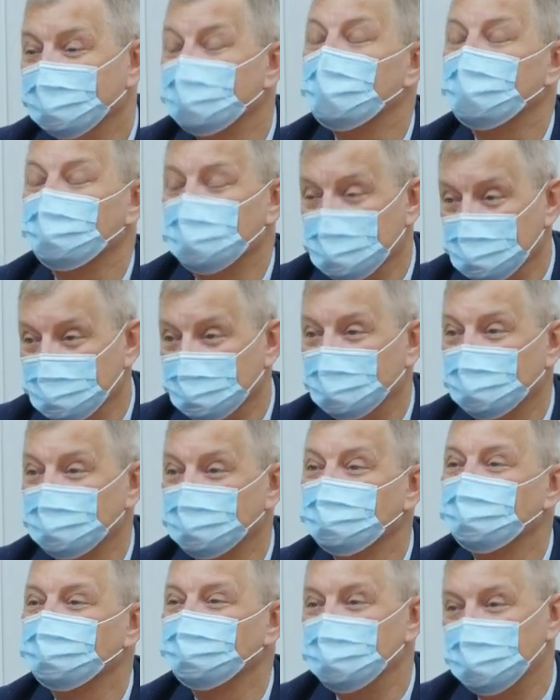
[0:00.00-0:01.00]
Я понимаю.
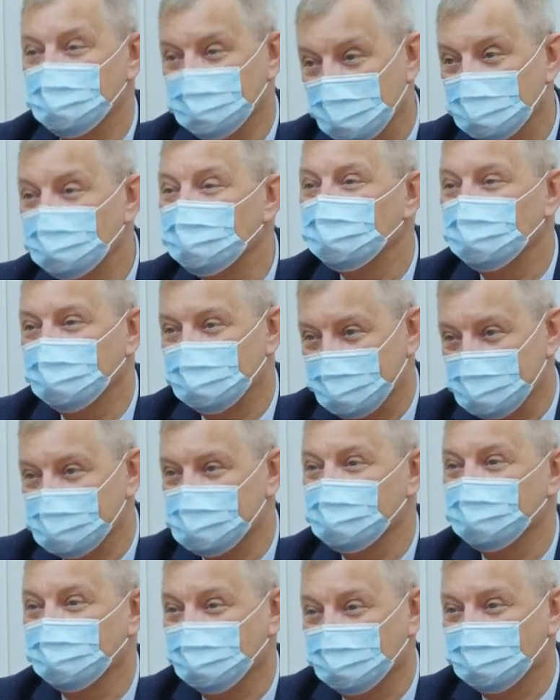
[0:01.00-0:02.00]
Ну, видимо, будет,
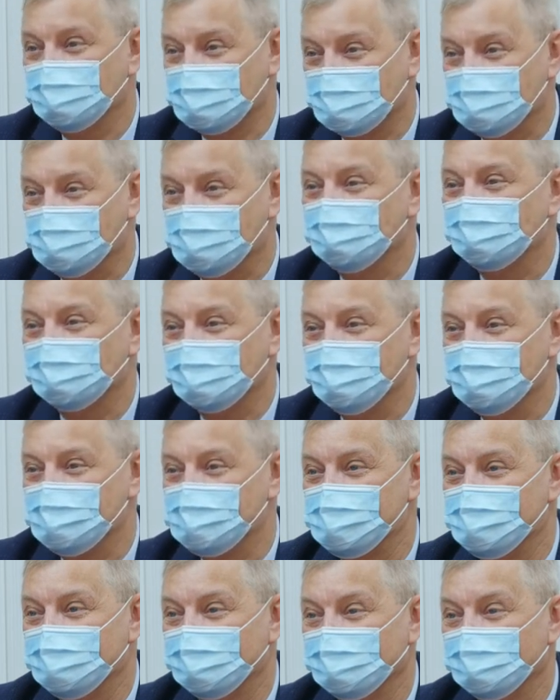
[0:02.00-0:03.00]
если он чего-то не
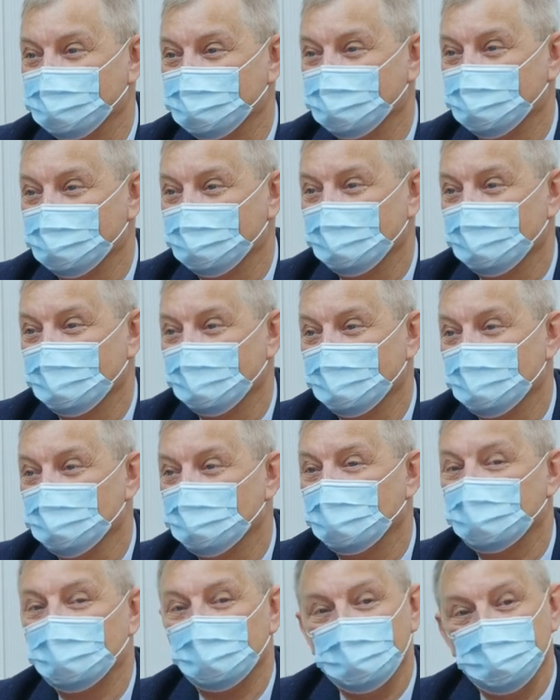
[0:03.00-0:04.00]
сделает.
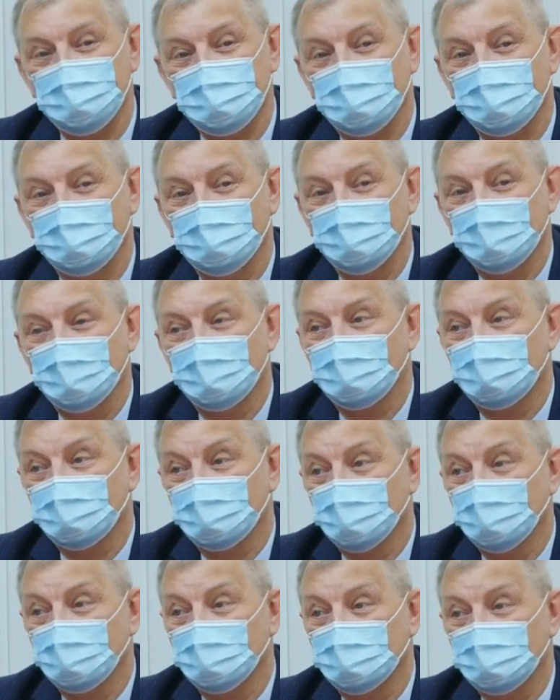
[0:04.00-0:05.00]
По крайней мере,
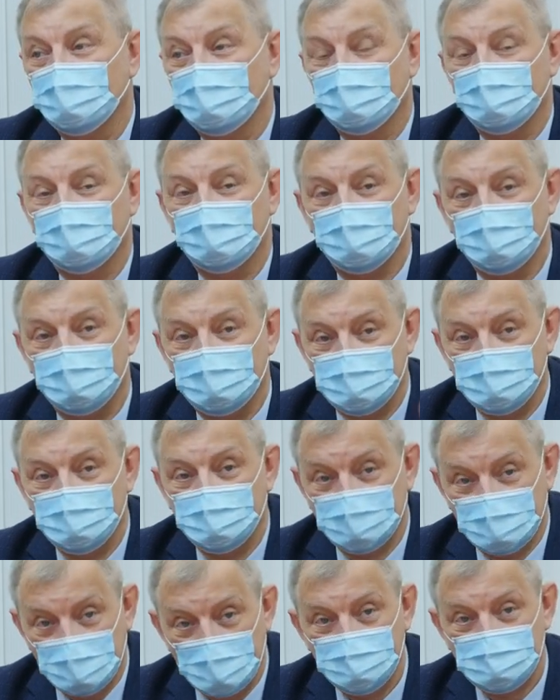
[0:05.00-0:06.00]
он э,
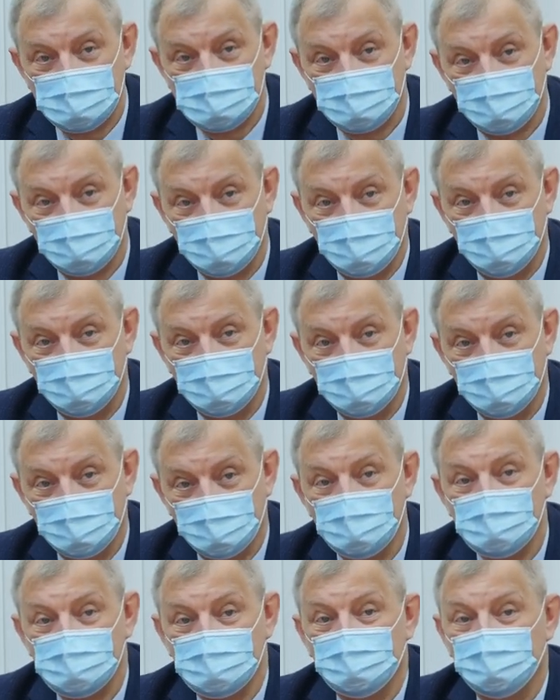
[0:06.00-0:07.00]
деньгами своими,
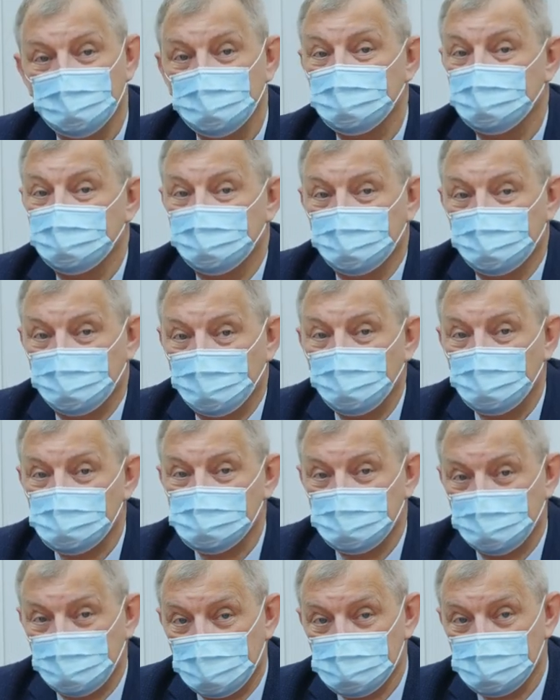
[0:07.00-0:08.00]
то есть ведь
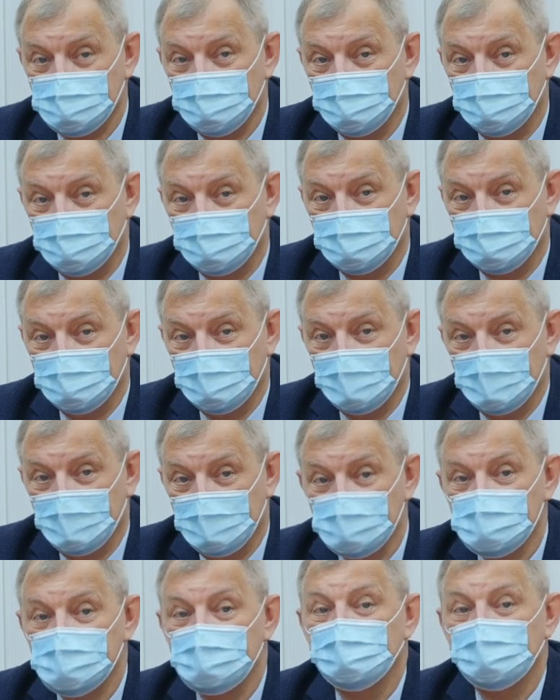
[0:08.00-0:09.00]
вопрос-то простой будет.
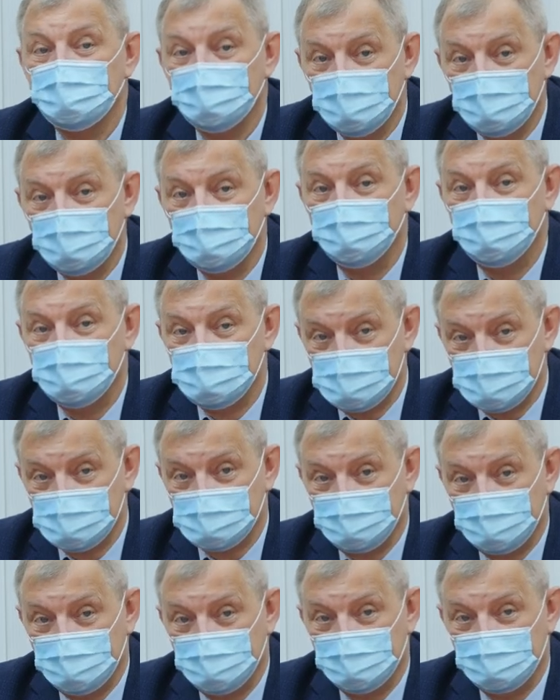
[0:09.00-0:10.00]
Если мы выйдем вместе
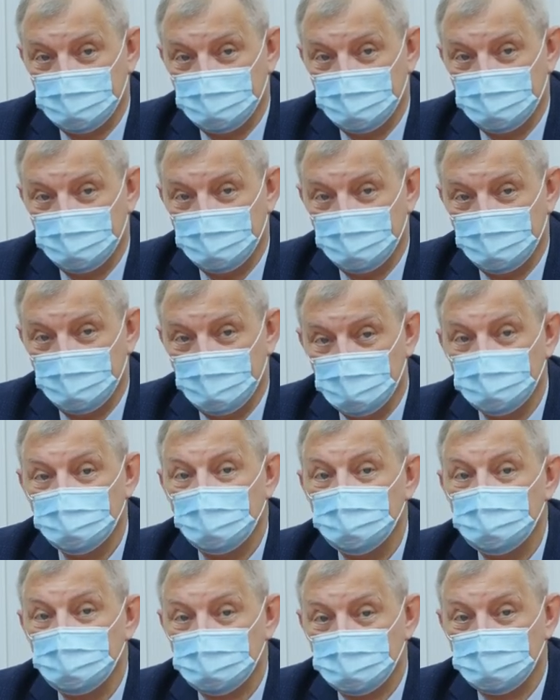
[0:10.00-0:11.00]
с вами и
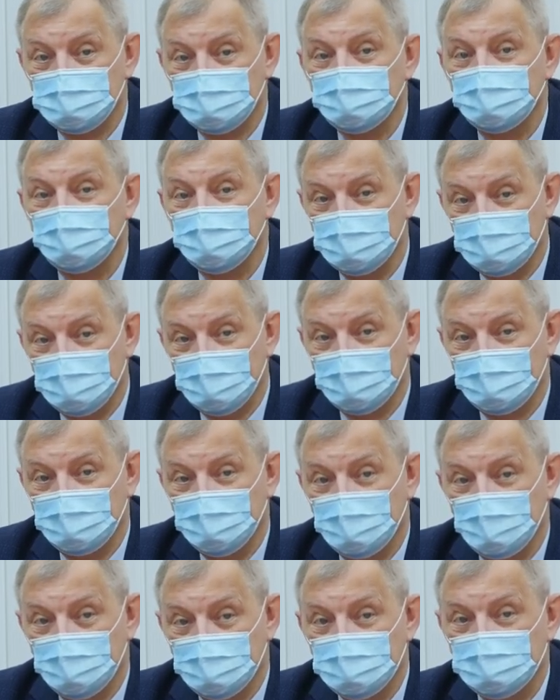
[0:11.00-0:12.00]
поймем, что что-то не так,
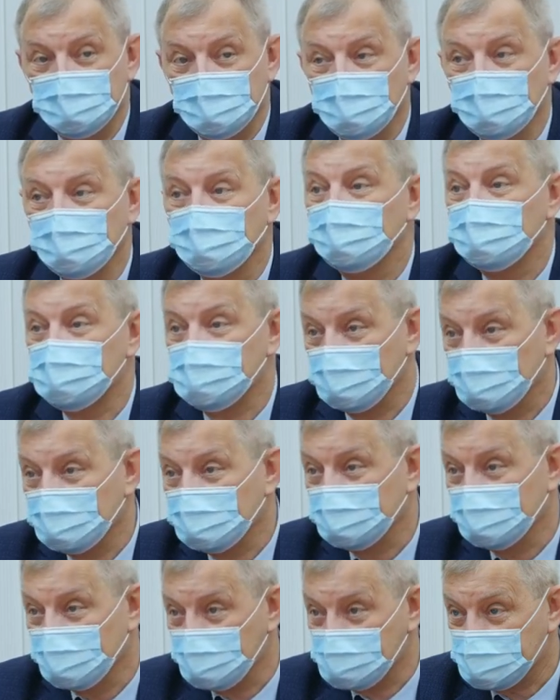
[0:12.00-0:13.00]
мы даем ему
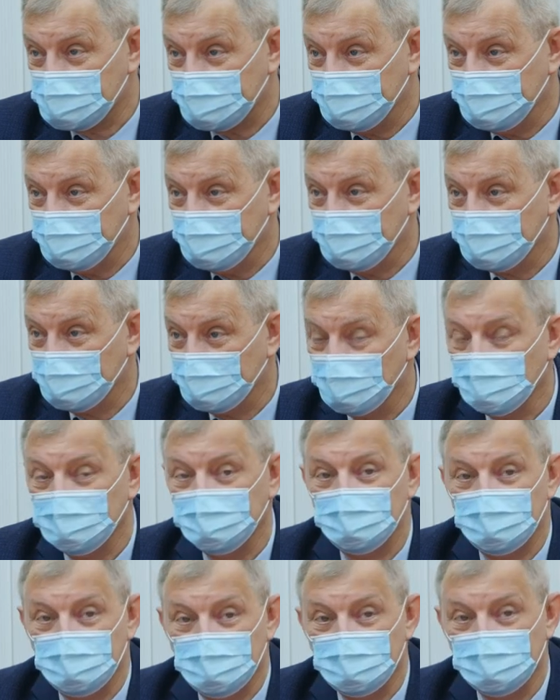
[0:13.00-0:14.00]
срок на устранение, он
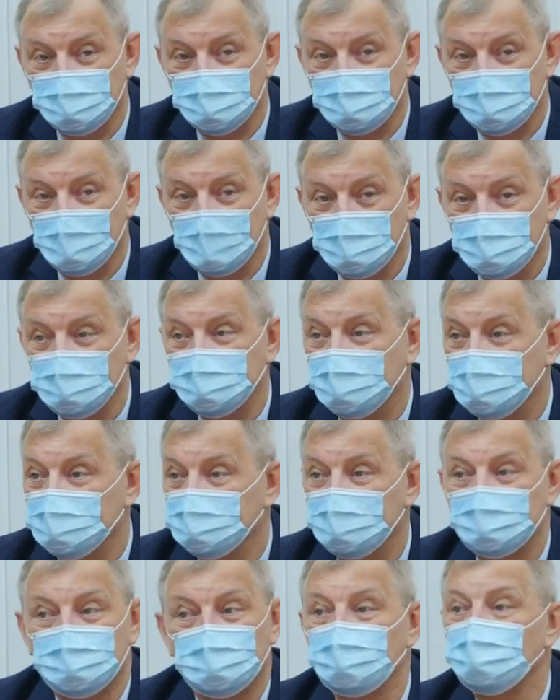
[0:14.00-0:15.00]
не делает, мы
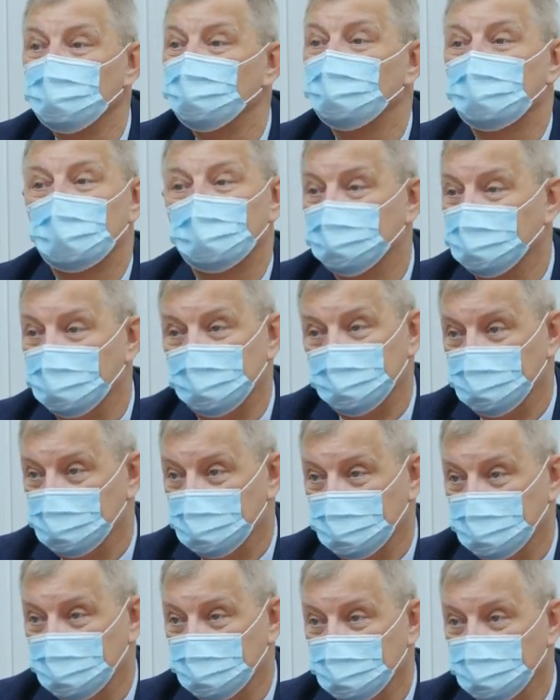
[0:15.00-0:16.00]
нанимаем другую
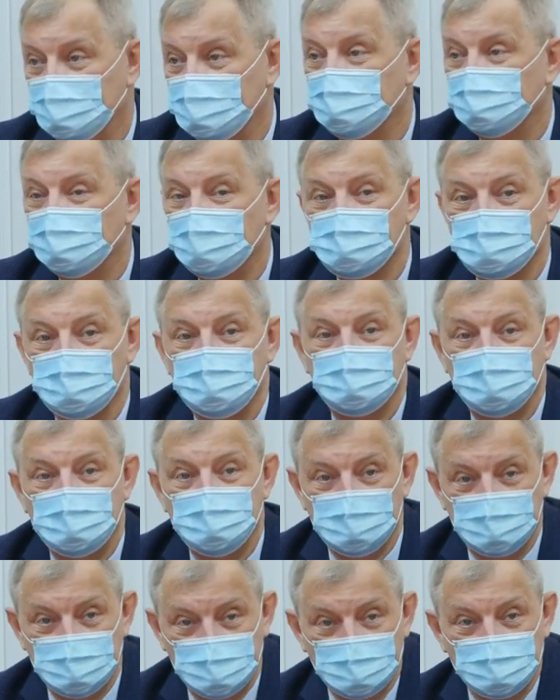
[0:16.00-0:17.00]
компанию и оплачиваем
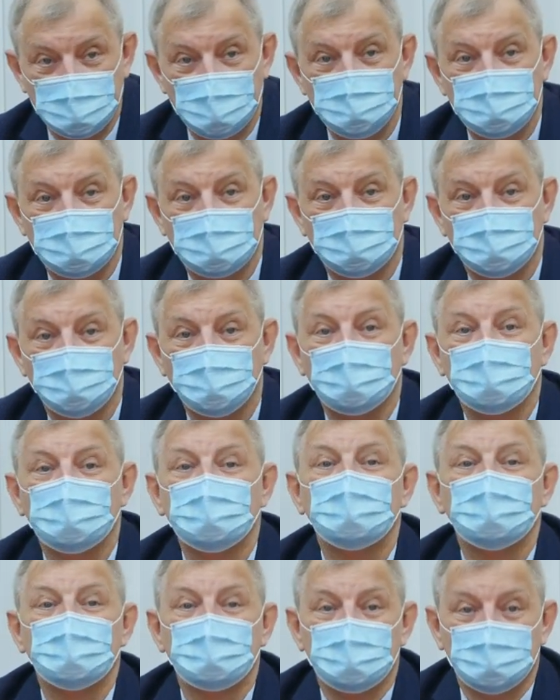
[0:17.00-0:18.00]
теми деньгами,
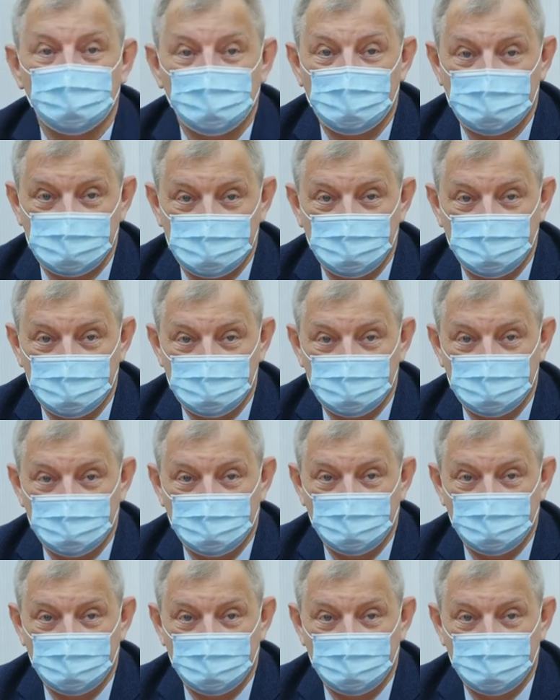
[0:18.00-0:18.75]
которые у нас есть.